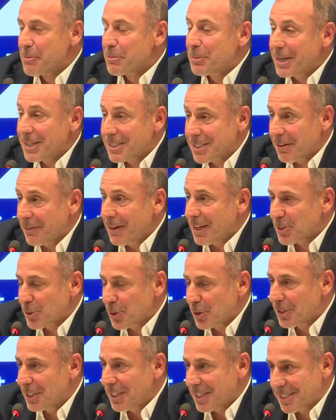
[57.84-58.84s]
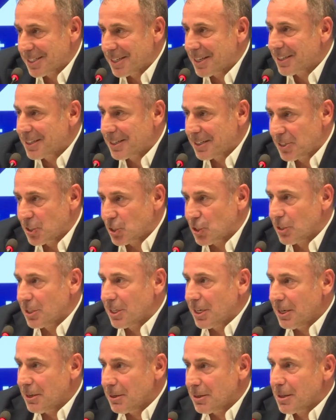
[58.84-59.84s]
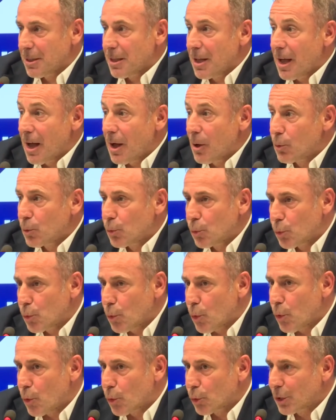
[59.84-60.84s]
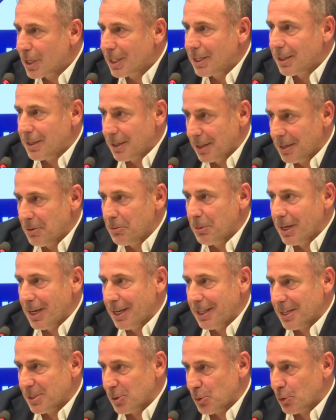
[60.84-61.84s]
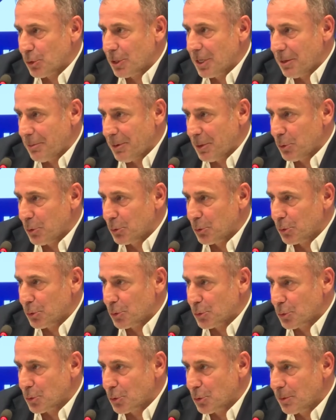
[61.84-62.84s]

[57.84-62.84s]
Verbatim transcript: Biraz evvel söylediğin istatistiklerin içinde orta dedin değil mi? En az orta yapan 19.